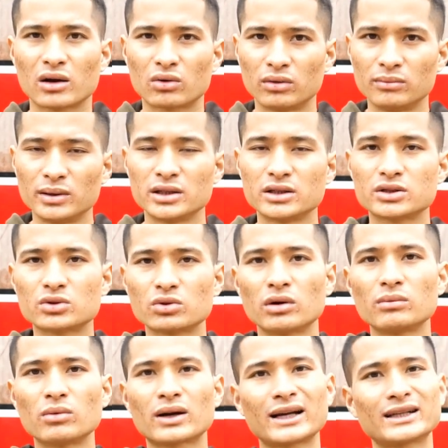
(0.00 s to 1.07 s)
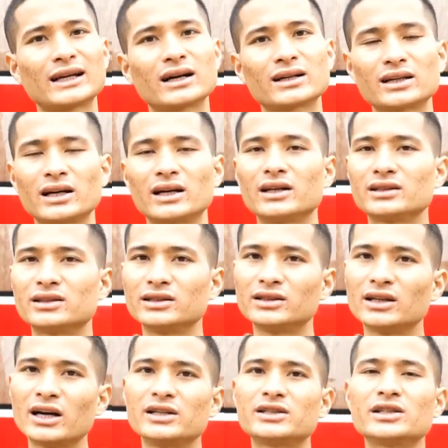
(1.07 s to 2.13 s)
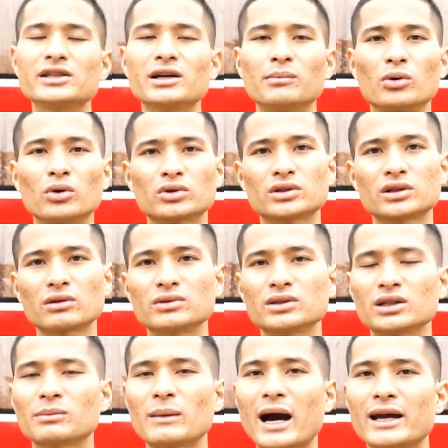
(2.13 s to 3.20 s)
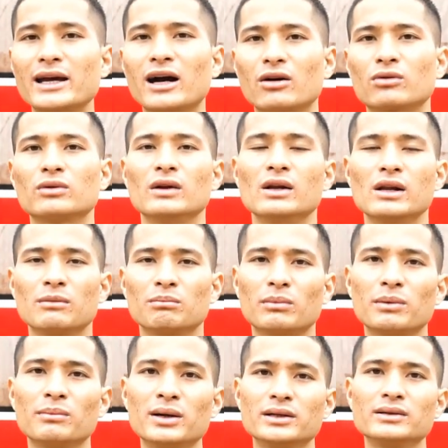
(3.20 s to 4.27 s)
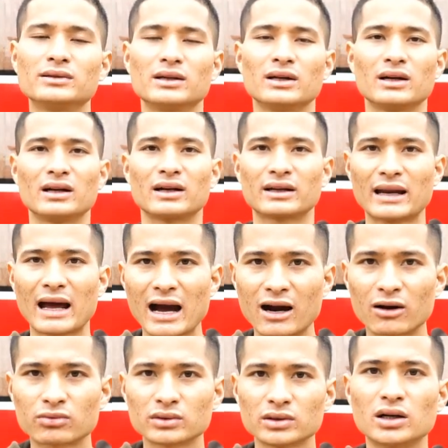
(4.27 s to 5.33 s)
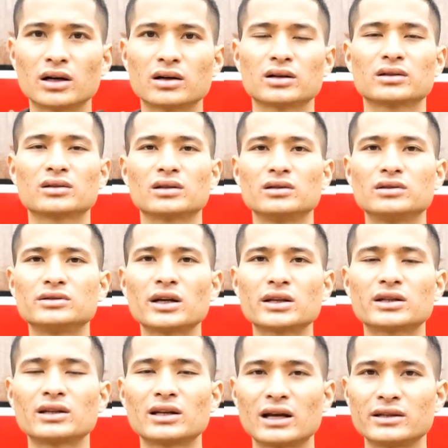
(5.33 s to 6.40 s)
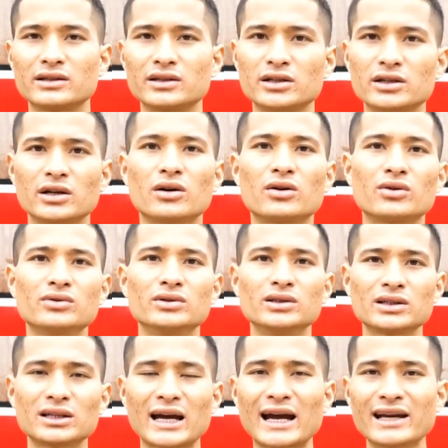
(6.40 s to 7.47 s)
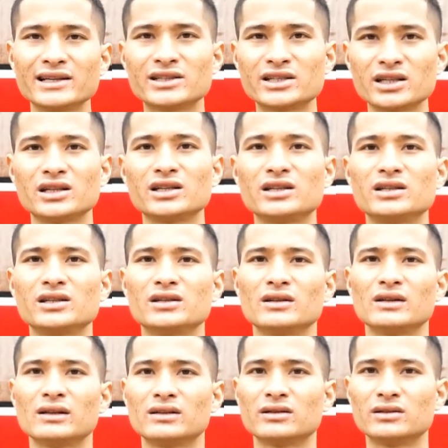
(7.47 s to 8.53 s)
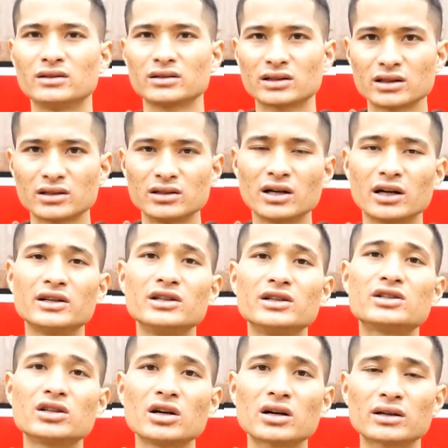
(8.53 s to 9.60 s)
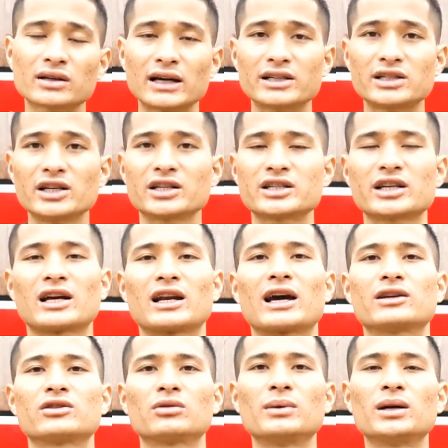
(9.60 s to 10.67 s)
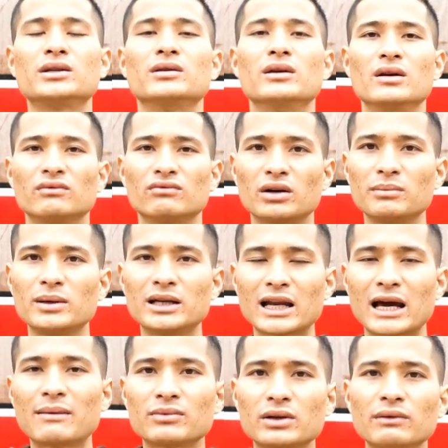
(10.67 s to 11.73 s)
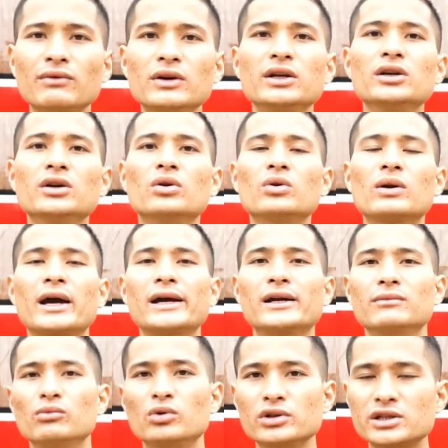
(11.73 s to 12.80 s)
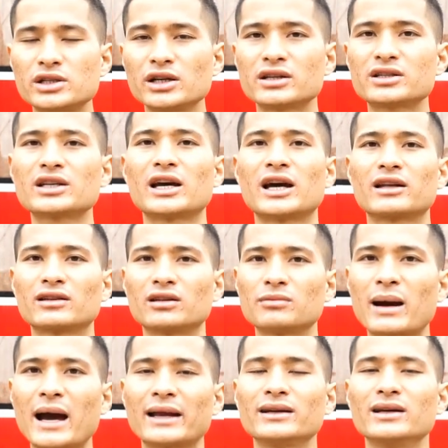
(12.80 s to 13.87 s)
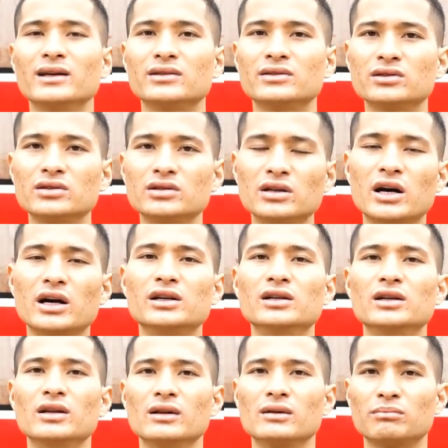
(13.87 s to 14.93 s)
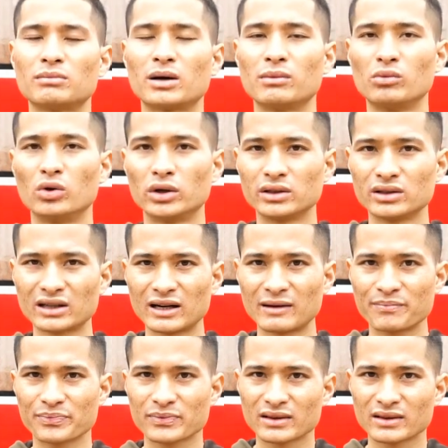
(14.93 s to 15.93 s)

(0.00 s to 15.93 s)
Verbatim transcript: của mình xuống một cách đáng kể thì đây chính là một trong những cái bài học mà mình đã học được từ rất là nhiều những cái anh chị những cái người đi trước đã chia sẻ lại cho mình và mình làm cái video này muốn chia sẻ tới bạn những người mà muốn ờ,